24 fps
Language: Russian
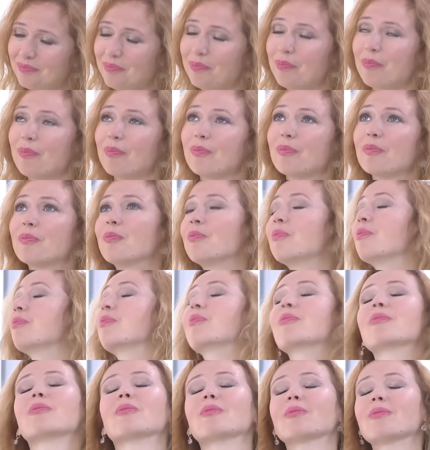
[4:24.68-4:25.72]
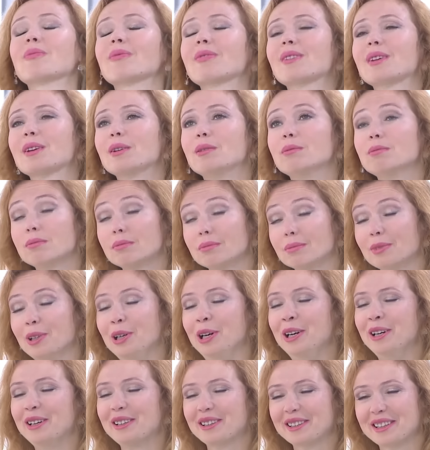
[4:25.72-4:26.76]
Возможно ли пережить такое
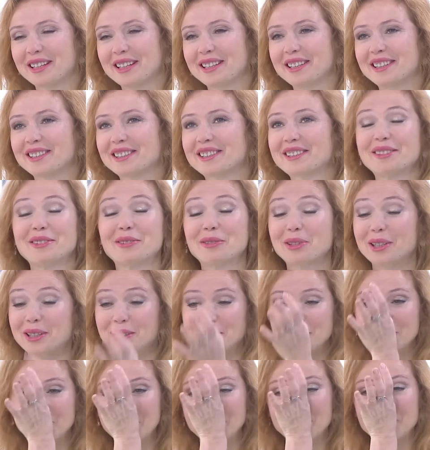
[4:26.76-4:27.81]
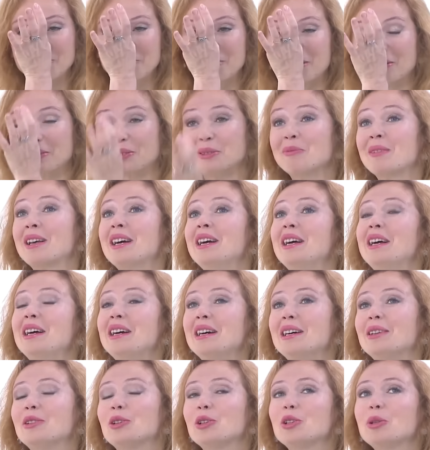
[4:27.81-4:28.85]
горе? Актрисе было невыносимо
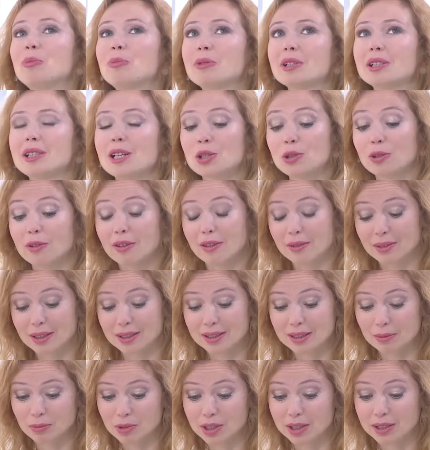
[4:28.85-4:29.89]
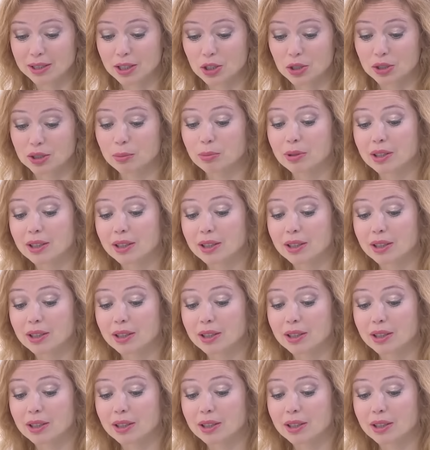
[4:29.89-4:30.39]
думать о том, что дочки больше нет.